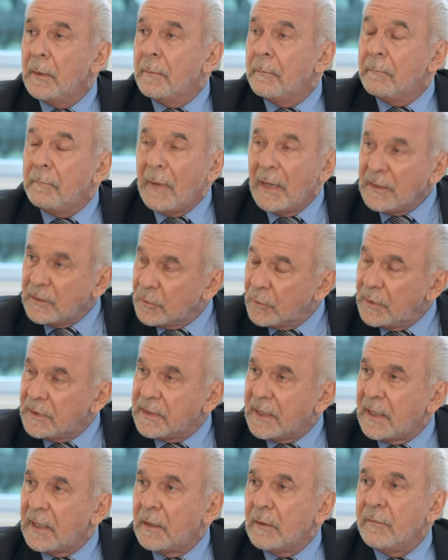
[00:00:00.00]
Mais
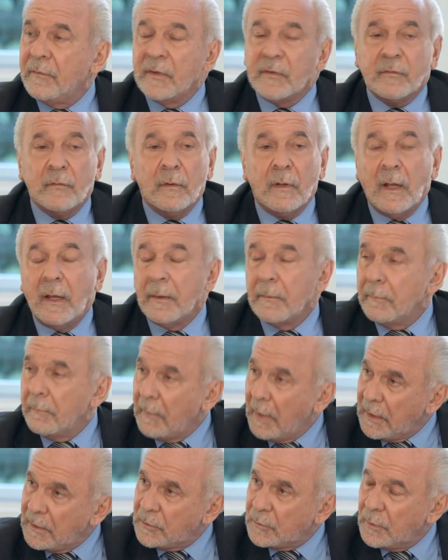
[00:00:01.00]
doença cardiovascular,
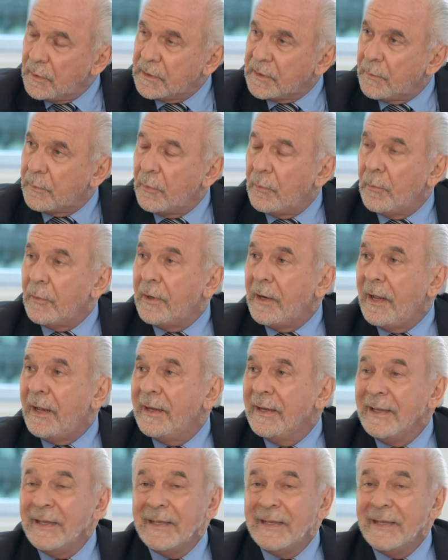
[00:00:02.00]
mais doença pulmonar.